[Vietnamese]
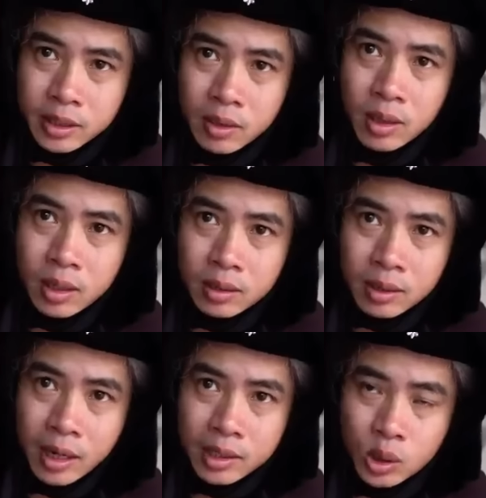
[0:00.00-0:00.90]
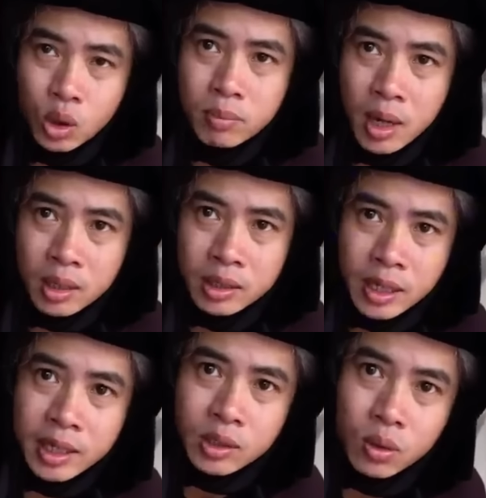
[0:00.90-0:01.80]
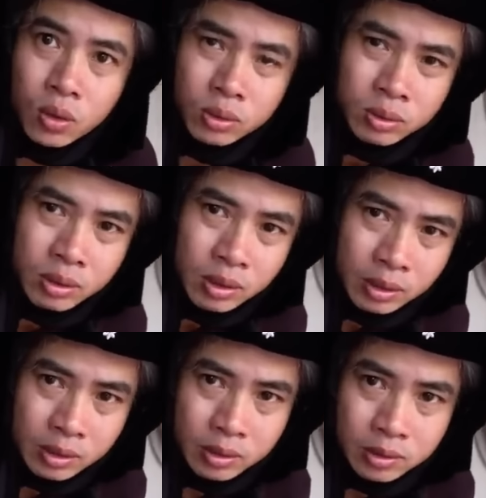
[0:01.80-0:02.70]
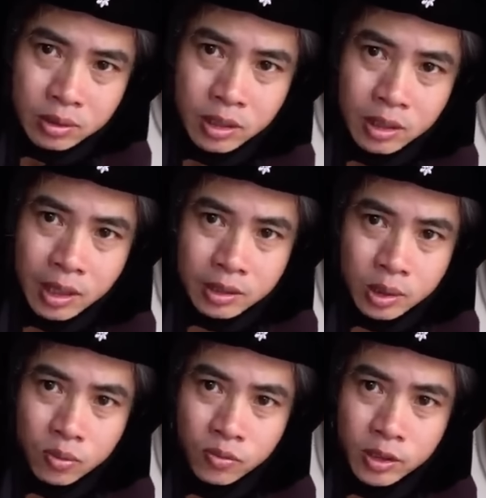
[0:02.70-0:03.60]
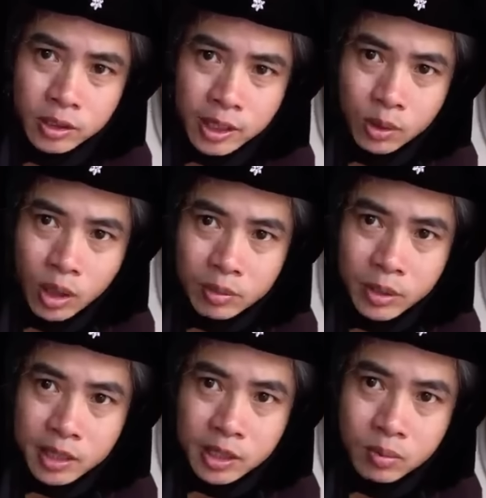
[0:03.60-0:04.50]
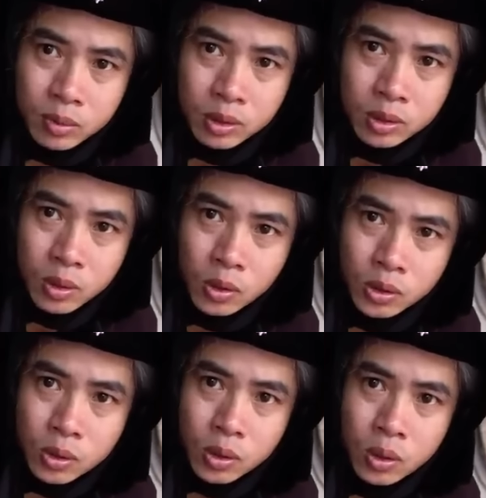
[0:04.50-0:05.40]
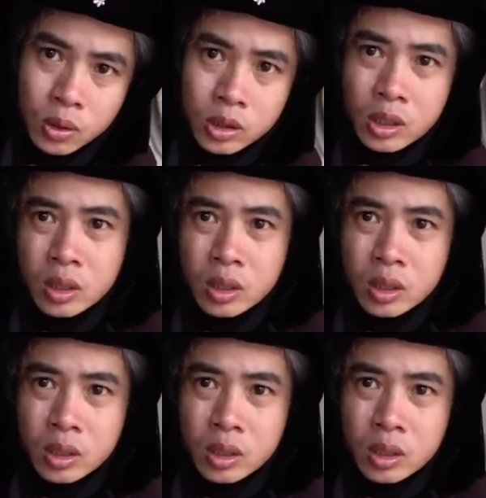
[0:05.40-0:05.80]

khéo ở lại dối bời ngay thôi. Nhất là sống với cái loại mẹ chồng ối rồi ôi.